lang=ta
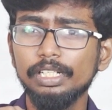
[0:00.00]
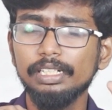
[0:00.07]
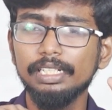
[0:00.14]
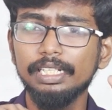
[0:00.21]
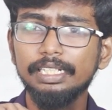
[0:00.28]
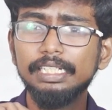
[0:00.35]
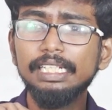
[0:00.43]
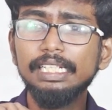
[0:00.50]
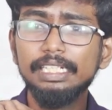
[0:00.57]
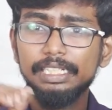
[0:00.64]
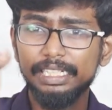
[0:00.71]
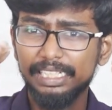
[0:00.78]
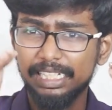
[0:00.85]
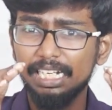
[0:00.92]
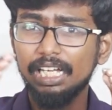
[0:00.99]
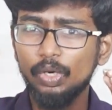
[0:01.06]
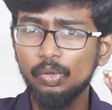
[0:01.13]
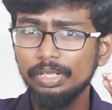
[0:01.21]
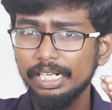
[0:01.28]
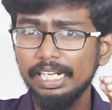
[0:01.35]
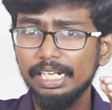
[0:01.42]
சொல்லியிருந்தாரு ஏன்னா
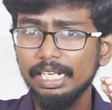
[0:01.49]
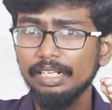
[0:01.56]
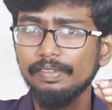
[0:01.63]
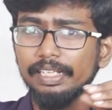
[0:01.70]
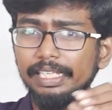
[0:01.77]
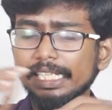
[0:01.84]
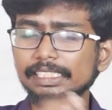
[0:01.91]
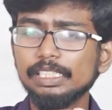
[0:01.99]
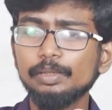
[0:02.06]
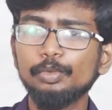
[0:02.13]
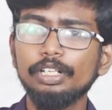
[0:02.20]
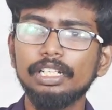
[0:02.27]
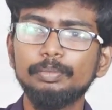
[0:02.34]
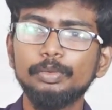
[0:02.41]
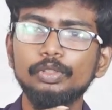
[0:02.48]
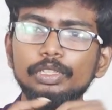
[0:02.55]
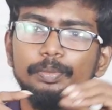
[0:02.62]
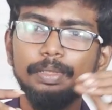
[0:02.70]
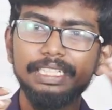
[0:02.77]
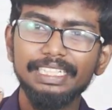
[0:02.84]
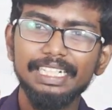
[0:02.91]
அவங்க ரெண்டு நாள் வெக்கேஷன் போயிருந்தப்போ
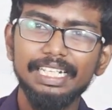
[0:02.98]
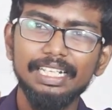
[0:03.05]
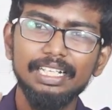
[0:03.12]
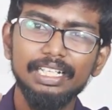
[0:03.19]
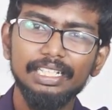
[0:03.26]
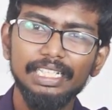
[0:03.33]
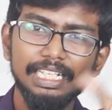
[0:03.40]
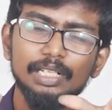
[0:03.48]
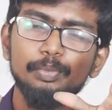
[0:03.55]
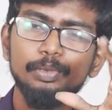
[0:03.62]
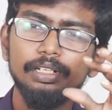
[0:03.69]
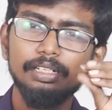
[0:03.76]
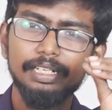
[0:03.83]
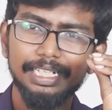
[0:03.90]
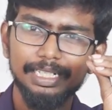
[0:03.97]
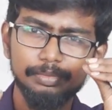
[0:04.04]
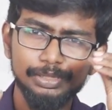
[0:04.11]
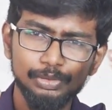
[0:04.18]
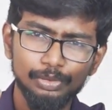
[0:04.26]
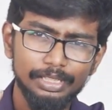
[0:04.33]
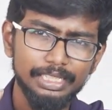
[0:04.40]
வந்து பார்த்தீங்கன்னா பார்த்தீங்கன்னா எங்கே போயிருக்காங்க
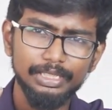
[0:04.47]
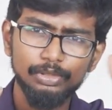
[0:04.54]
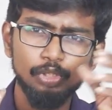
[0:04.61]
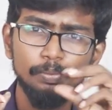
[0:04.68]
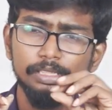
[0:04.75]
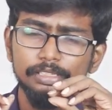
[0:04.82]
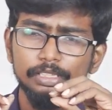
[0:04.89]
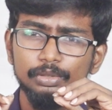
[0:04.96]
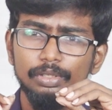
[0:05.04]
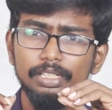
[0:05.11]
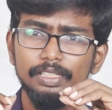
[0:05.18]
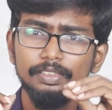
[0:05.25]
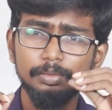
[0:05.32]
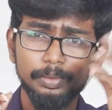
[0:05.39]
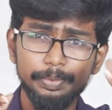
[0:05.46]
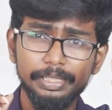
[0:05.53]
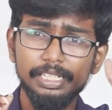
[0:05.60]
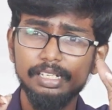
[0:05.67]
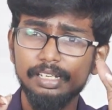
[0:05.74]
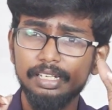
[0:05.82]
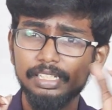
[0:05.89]
அப்படின்னு சொல்லிட்டு ஹோம் மினிஸ்டர் சொன்னதுக்கு வந்து
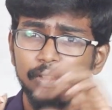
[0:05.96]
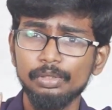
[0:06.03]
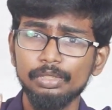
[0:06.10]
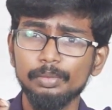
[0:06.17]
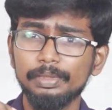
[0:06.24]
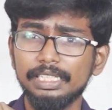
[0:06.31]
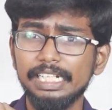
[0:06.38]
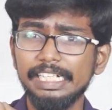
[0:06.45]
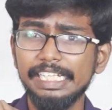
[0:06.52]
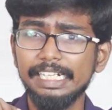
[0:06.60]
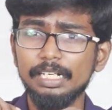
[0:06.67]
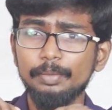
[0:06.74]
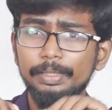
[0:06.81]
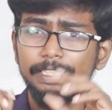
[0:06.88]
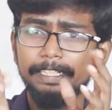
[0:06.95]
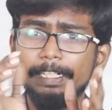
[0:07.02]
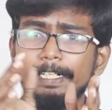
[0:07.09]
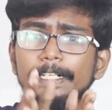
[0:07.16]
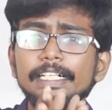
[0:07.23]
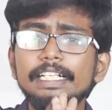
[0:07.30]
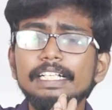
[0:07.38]
பிரியங்கா காந்தி கொடுத்த பதிலடி என்னன்னு பார்த்தீங்கன்னா